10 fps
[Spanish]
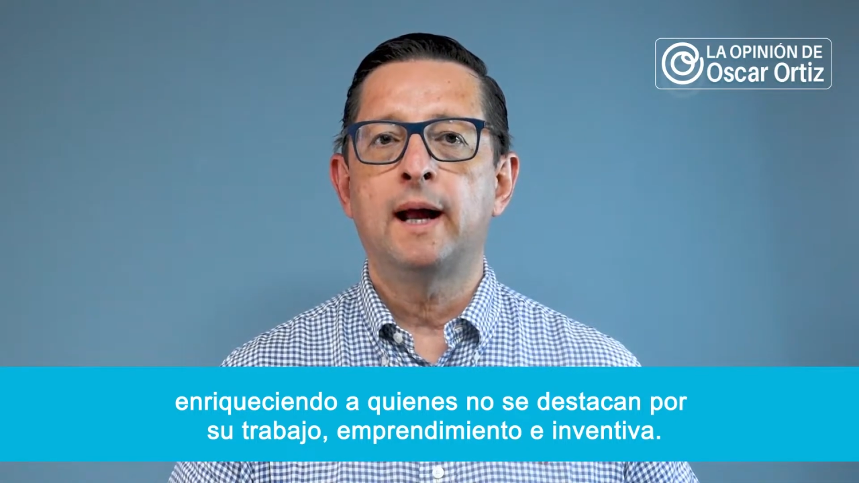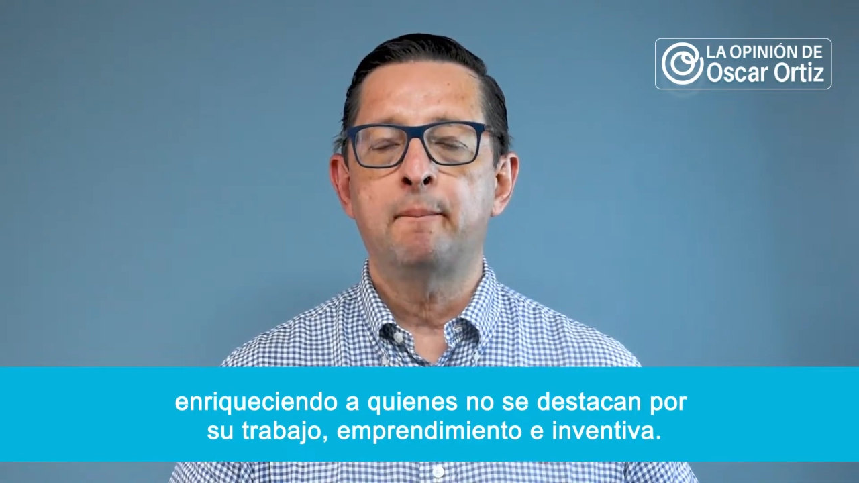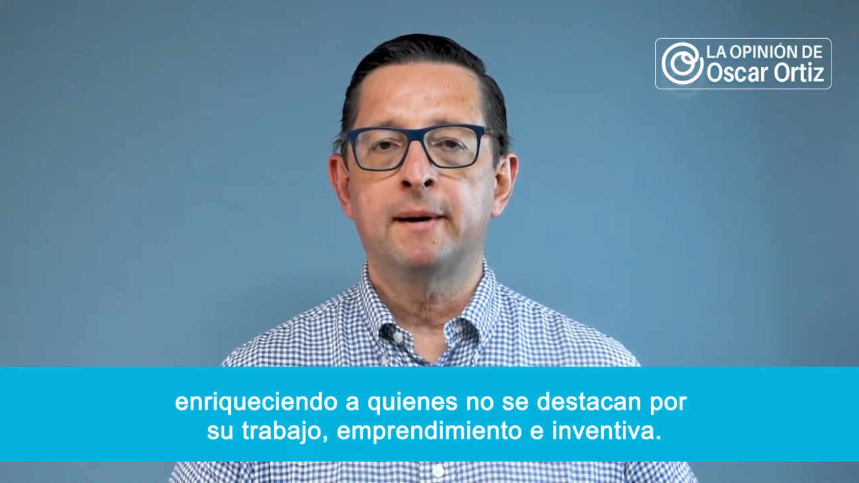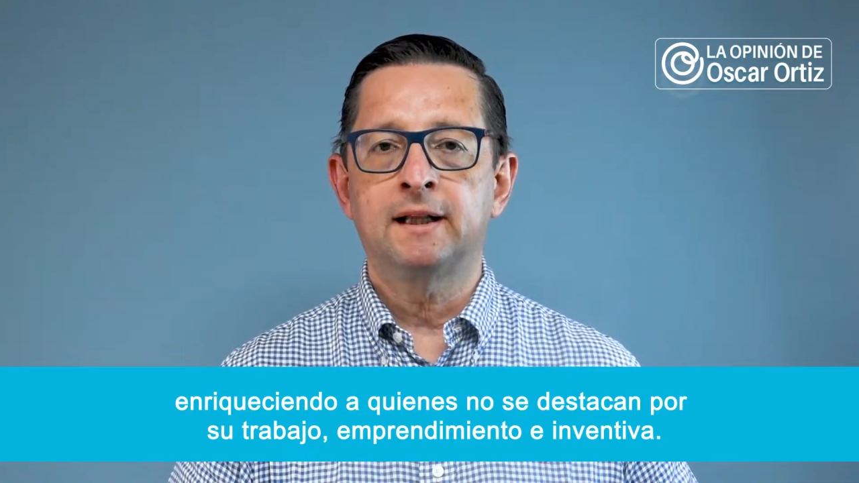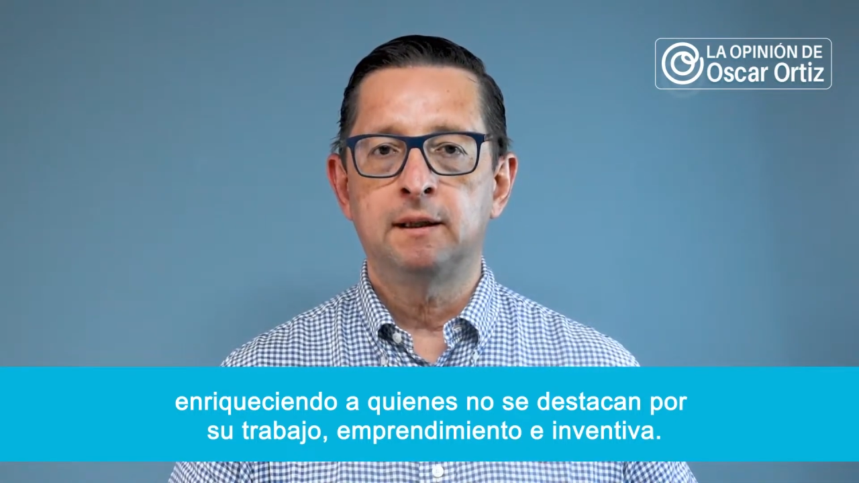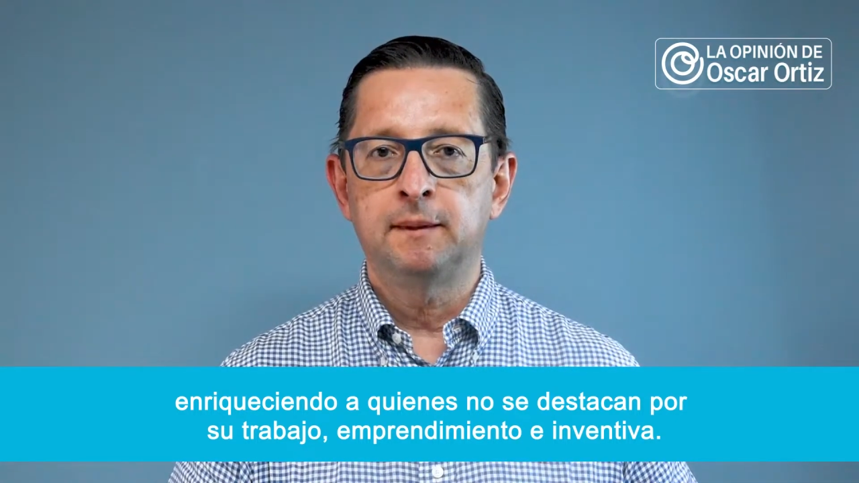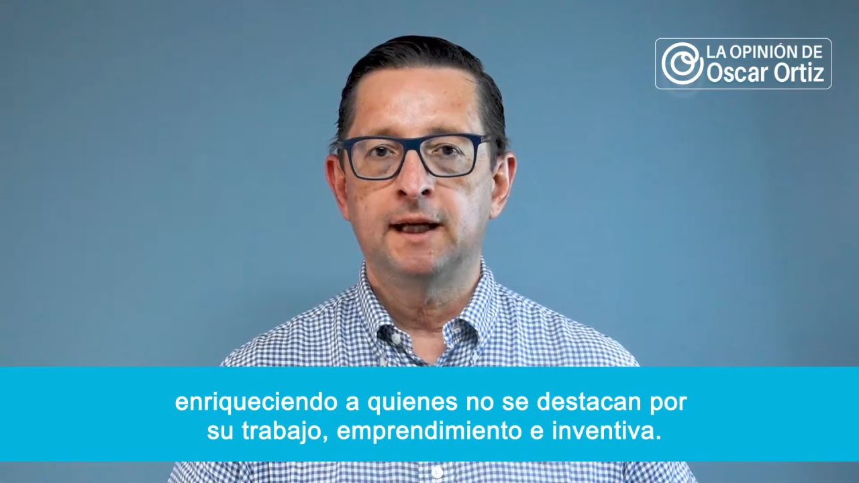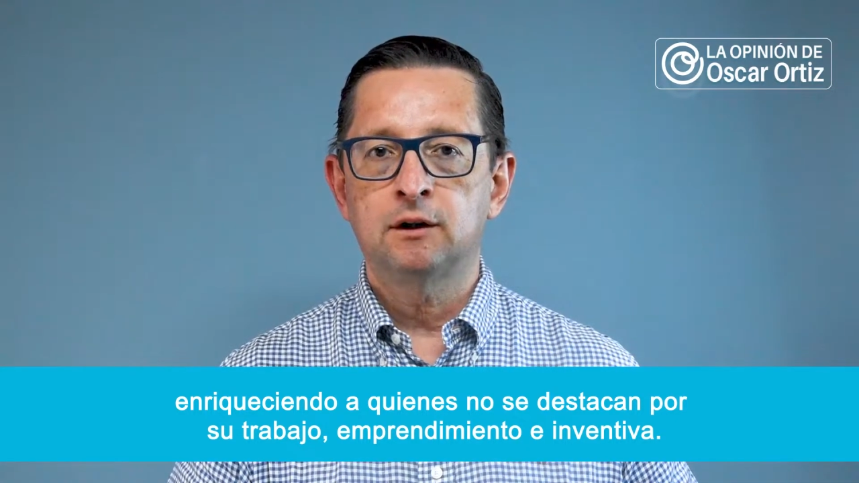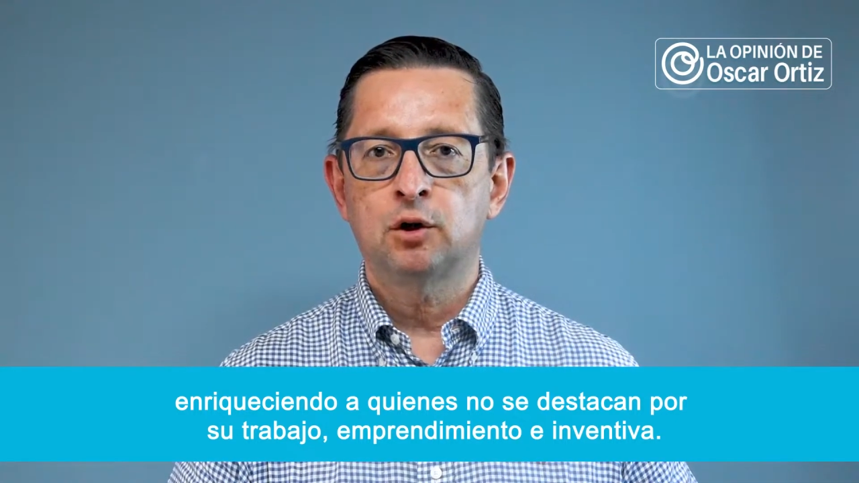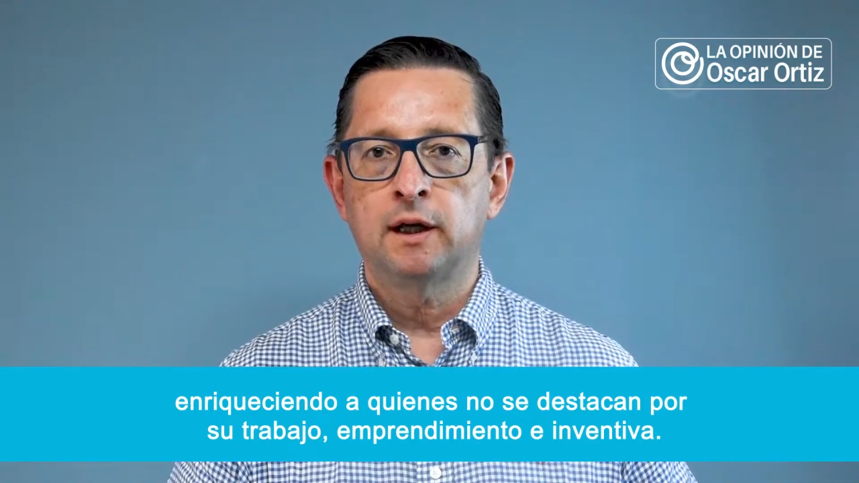
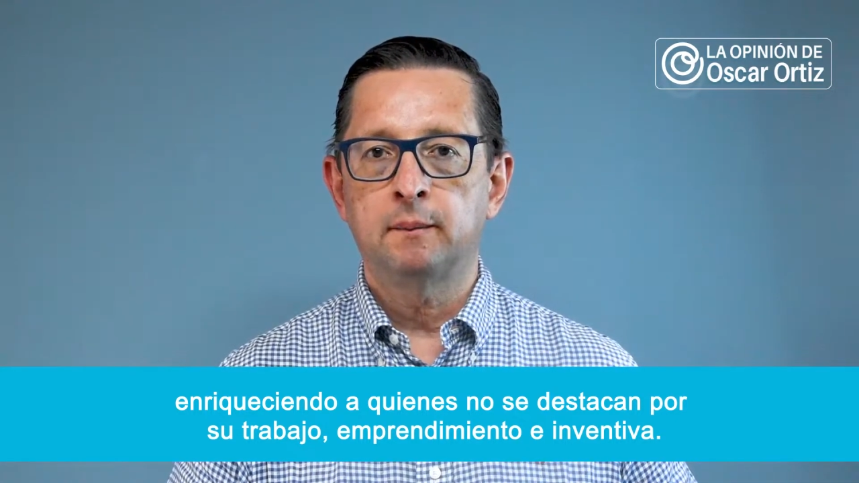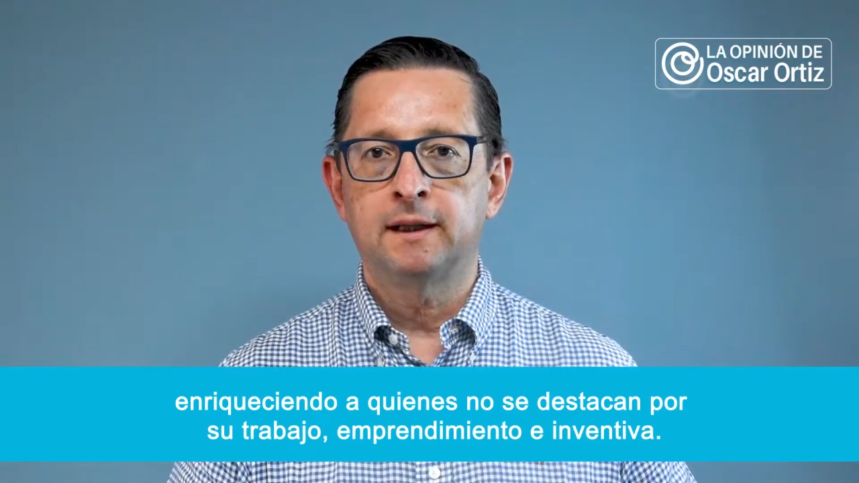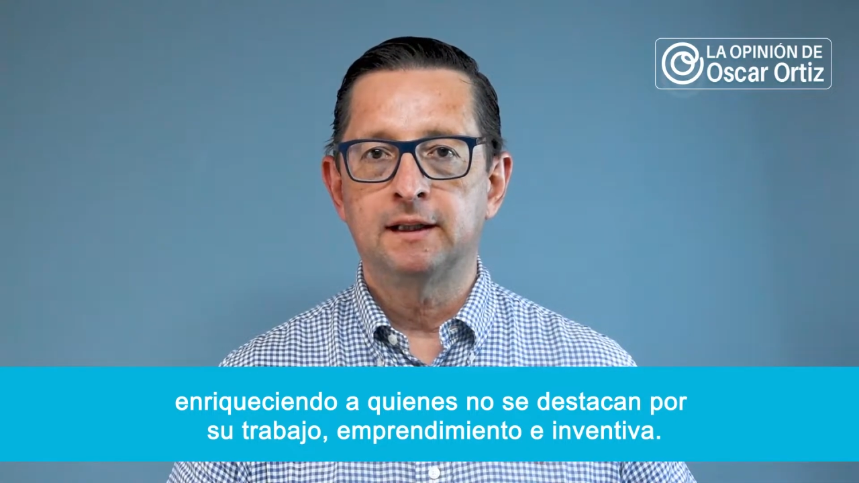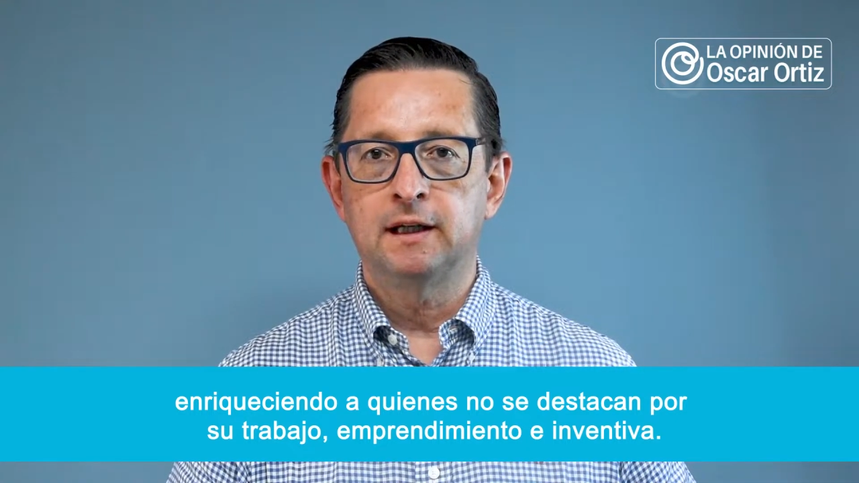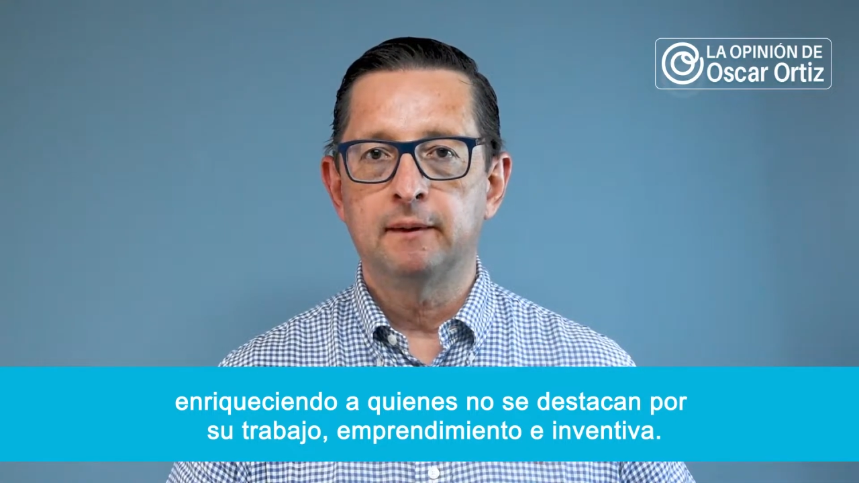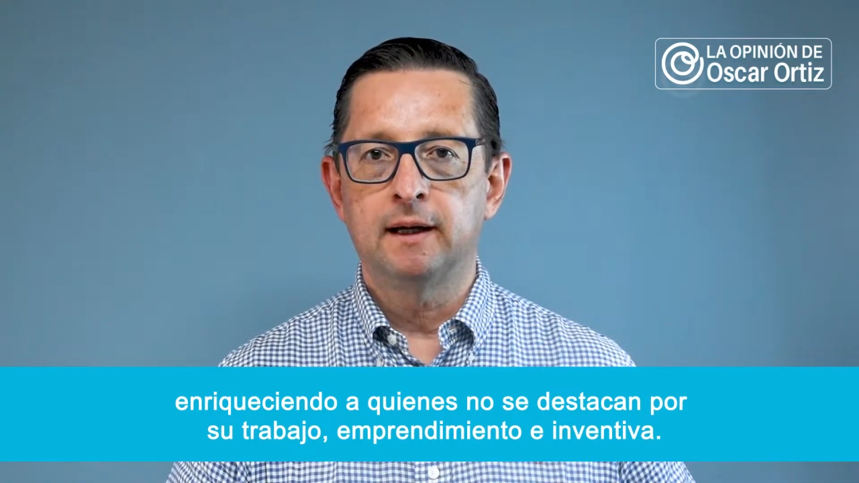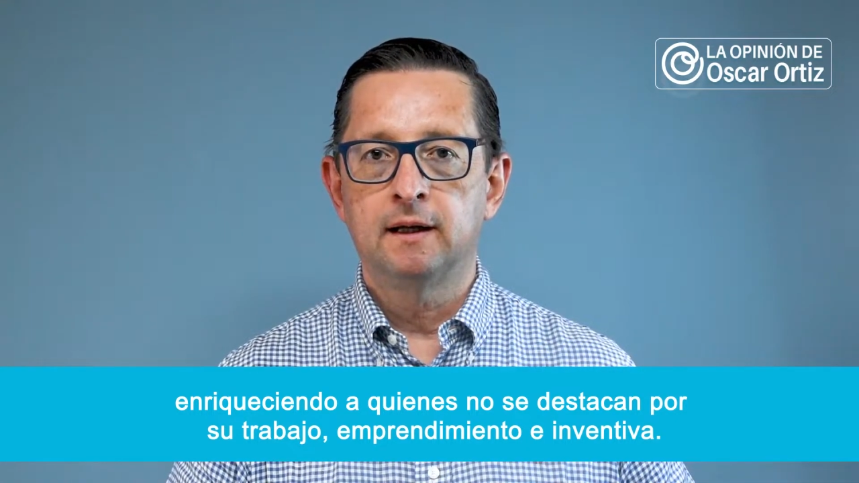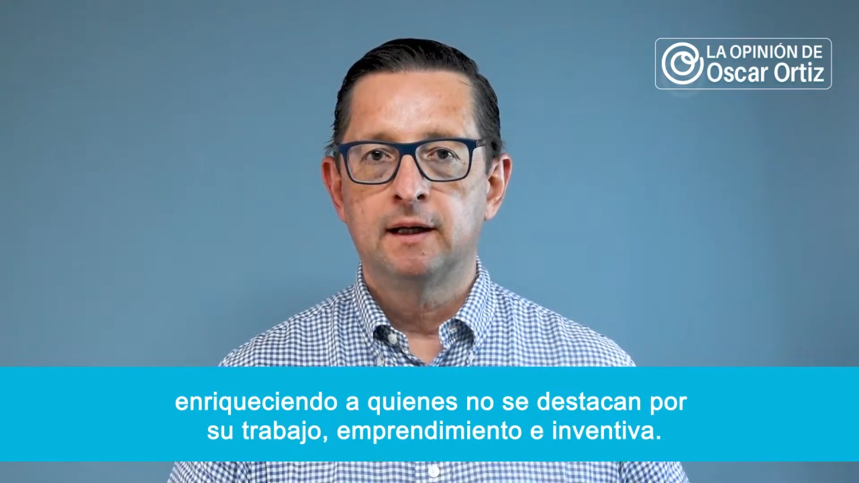emprendimiento e inventiva.